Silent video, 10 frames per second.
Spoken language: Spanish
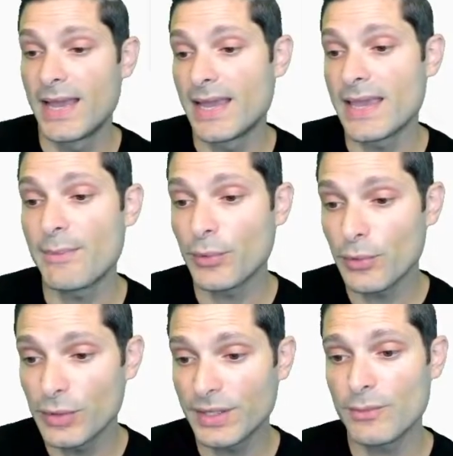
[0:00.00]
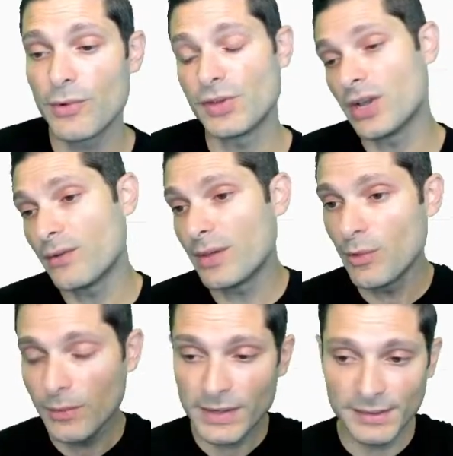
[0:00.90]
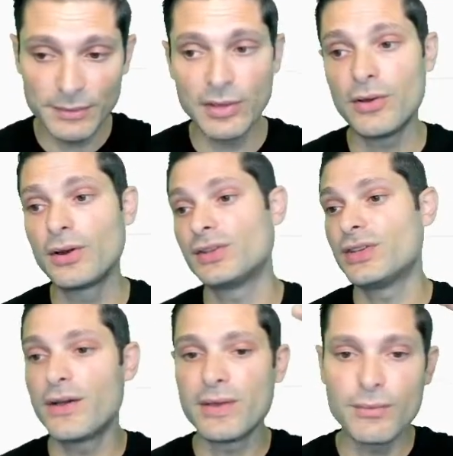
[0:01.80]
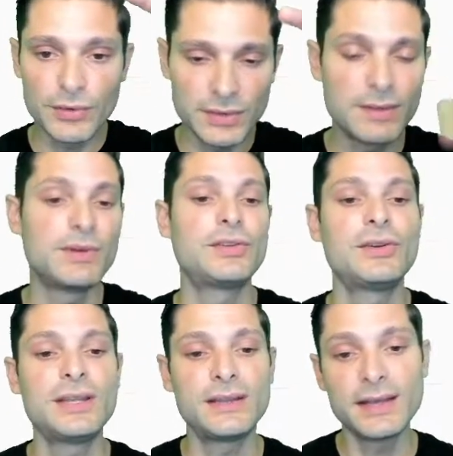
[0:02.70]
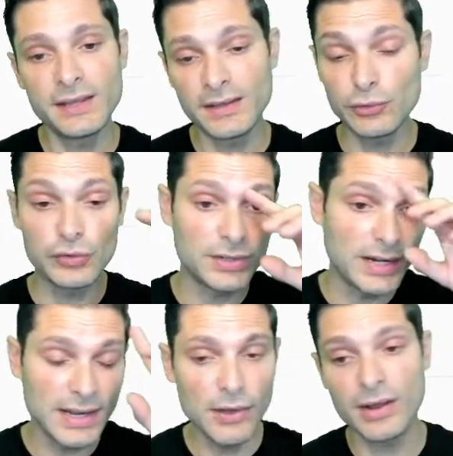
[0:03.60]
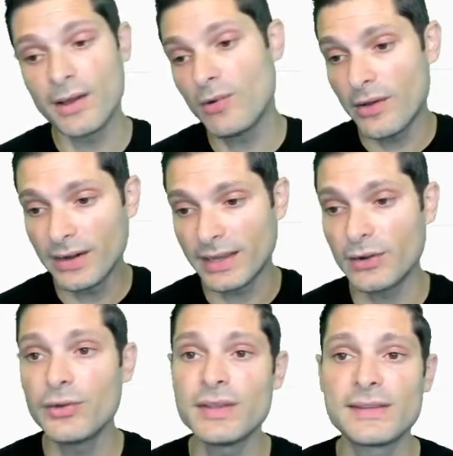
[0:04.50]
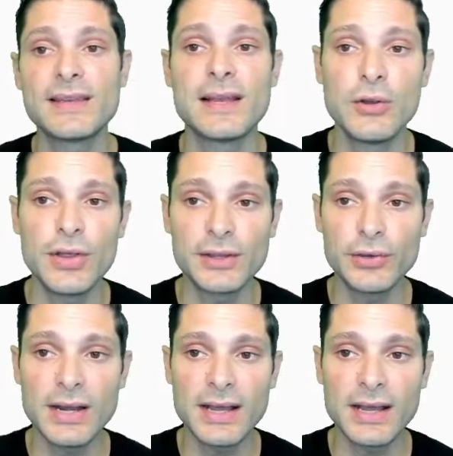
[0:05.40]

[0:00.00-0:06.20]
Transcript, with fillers: Y por último, ya vimos El Salvador, ya vimos inversionistas institucionales, ahora vamos a ver qué nos dicen los datos de la